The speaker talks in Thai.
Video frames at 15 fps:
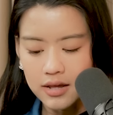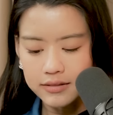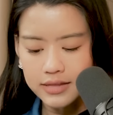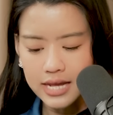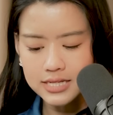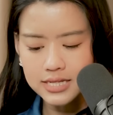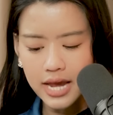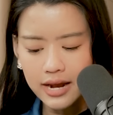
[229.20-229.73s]
แต่
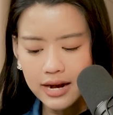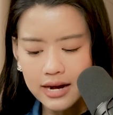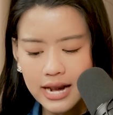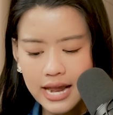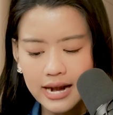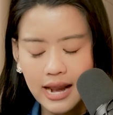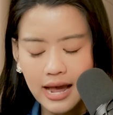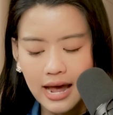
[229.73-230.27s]
เช็คเร
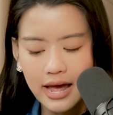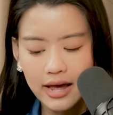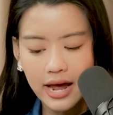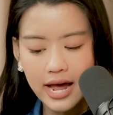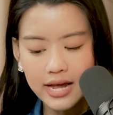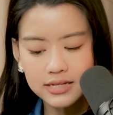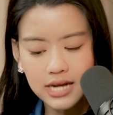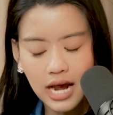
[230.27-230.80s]
ทราคา
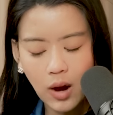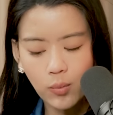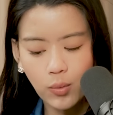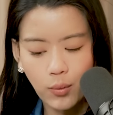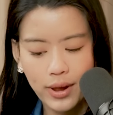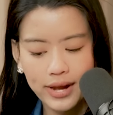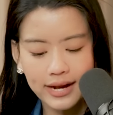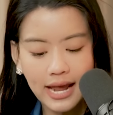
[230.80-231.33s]
ค่าเช่าบ
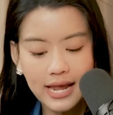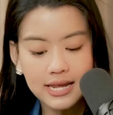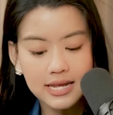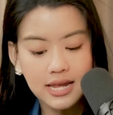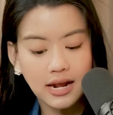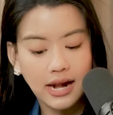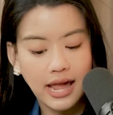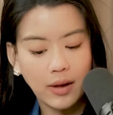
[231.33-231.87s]
ริเวณใกล้
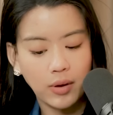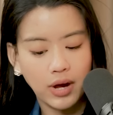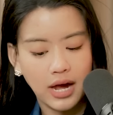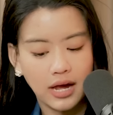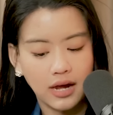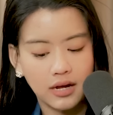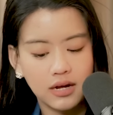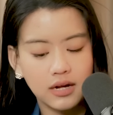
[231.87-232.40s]
เคียงแล้วอะ
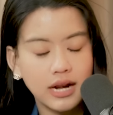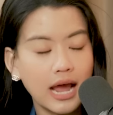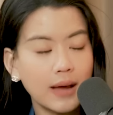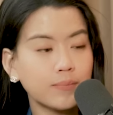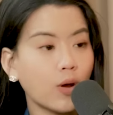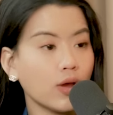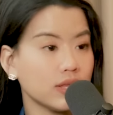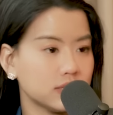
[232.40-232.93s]
ค่ะคือถ้า
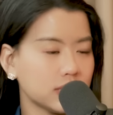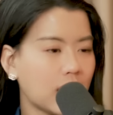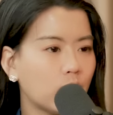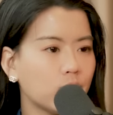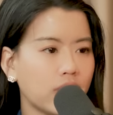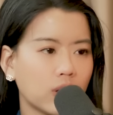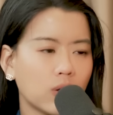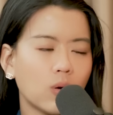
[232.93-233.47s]
ปล่อยเช่า
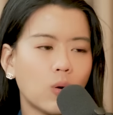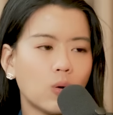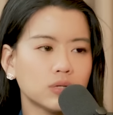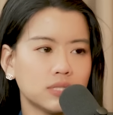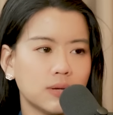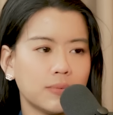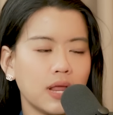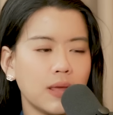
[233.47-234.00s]
เนี่ยก็คง
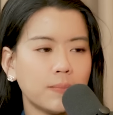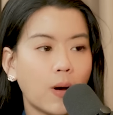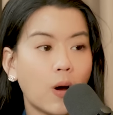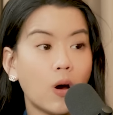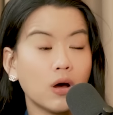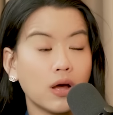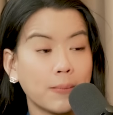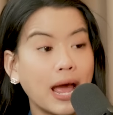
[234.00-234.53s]
จะไม่ได้พอ
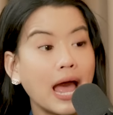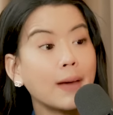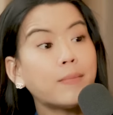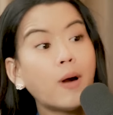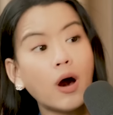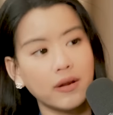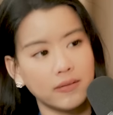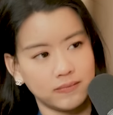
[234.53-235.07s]
กับค่า
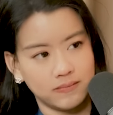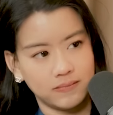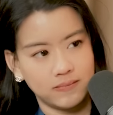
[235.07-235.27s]
ผ่อน